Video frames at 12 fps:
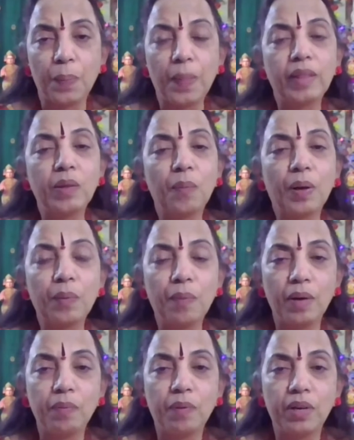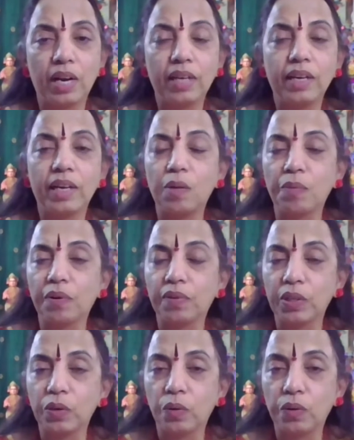அந்த பரமான்ம நிலையை நமக்கு
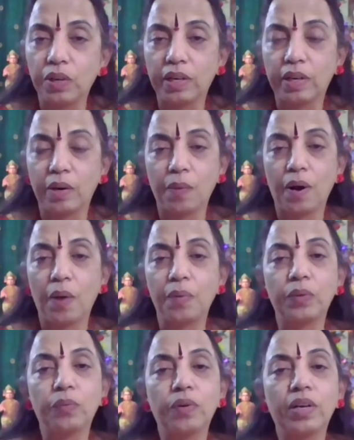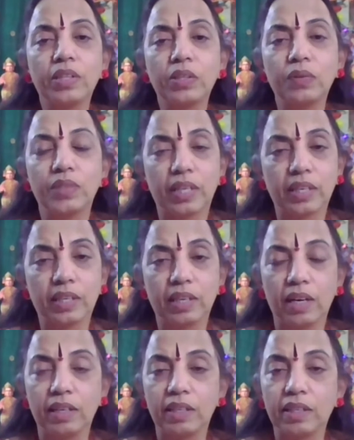வந்து கொண்டிருக்கிறோமா அப்படி
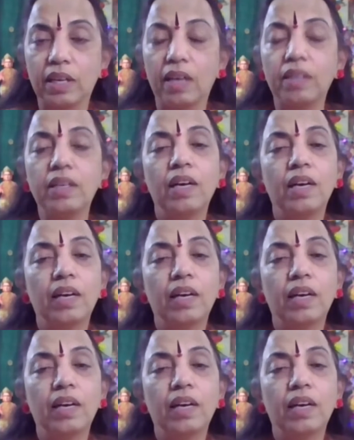உணர்த்துவதற்காகத்தான்